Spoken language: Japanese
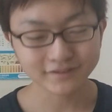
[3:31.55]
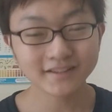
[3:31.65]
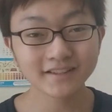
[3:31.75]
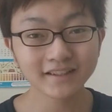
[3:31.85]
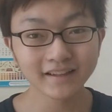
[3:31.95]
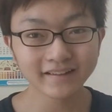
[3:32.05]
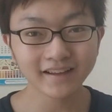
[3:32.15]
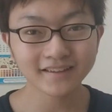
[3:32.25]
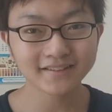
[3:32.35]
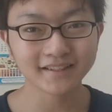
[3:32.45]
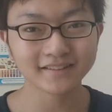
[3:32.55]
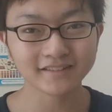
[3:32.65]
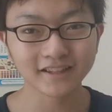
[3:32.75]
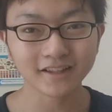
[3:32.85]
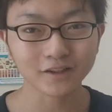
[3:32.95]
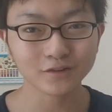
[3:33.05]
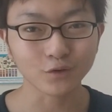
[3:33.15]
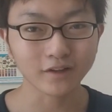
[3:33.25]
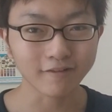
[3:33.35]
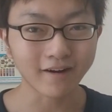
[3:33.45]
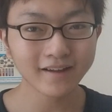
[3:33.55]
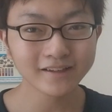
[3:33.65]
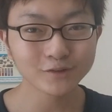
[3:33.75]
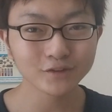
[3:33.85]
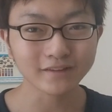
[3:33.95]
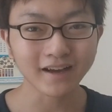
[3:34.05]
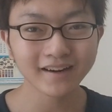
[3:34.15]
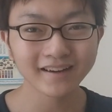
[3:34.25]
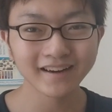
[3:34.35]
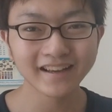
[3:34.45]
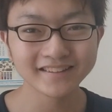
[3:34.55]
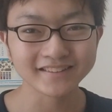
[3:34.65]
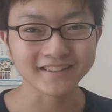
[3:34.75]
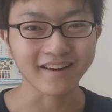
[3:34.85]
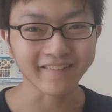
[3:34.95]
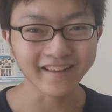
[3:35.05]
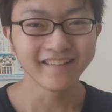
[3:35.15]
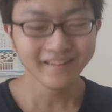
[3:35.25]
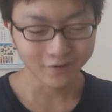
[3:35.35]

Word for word: 普通にね、大学生やってるだけだとね、笑えることなかなかないですからね、